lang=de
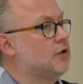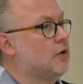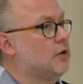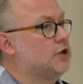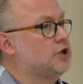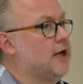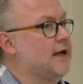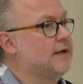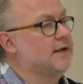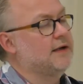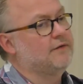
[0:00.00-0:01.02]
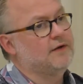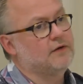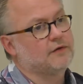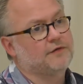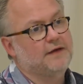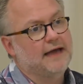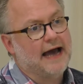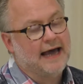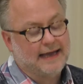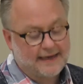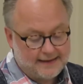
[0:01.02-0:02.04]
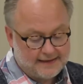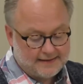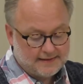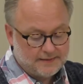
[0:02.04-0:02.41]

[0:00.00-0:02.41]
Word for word: Deutschland in der Philosophie eignet,